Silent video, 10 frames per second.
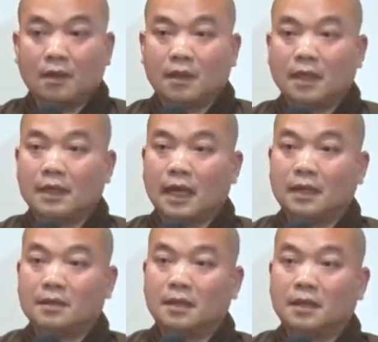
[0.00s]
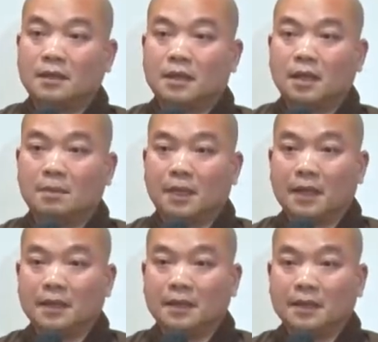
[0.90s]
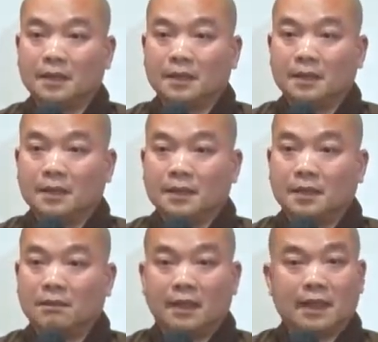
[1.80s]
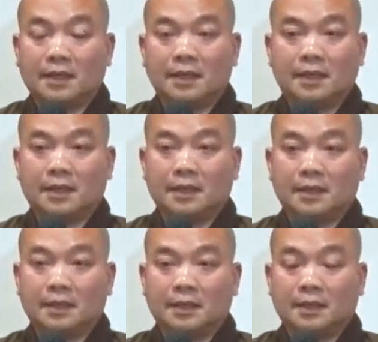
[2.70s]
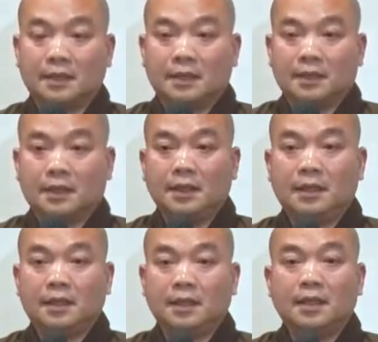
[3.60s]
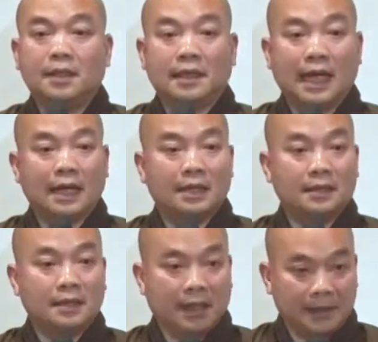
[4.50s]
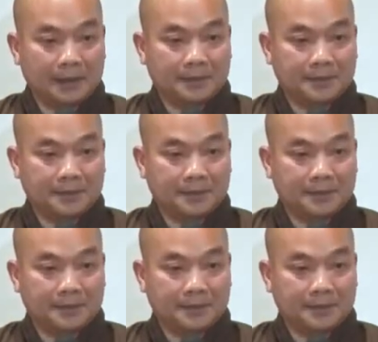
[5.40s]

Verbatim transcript: cái trạng trường, trường hợp này á, không phải là thiền thiền đơn giản là như thế này